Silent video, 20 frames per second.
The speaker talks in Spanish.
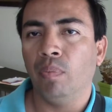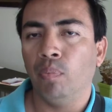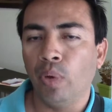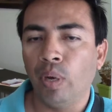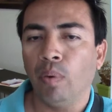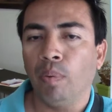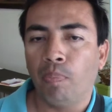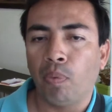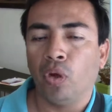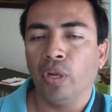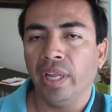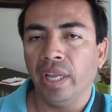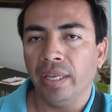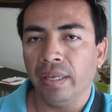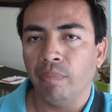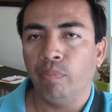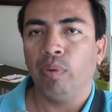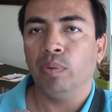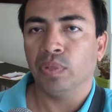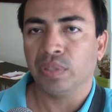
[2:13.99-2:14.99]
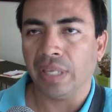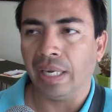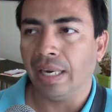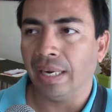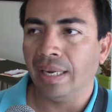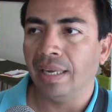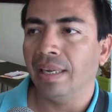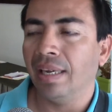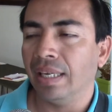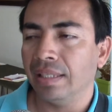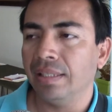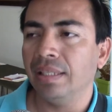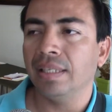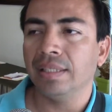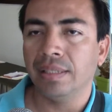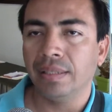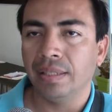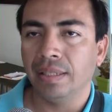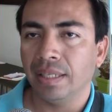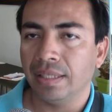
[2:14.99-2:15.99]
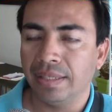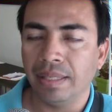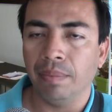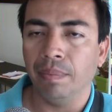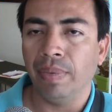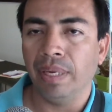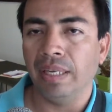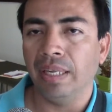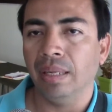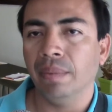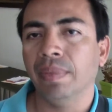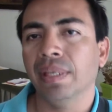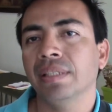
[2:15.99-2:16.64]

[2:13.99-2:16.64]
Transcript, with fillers: El pueblo pone y el pueblo saca. Así de, simple nada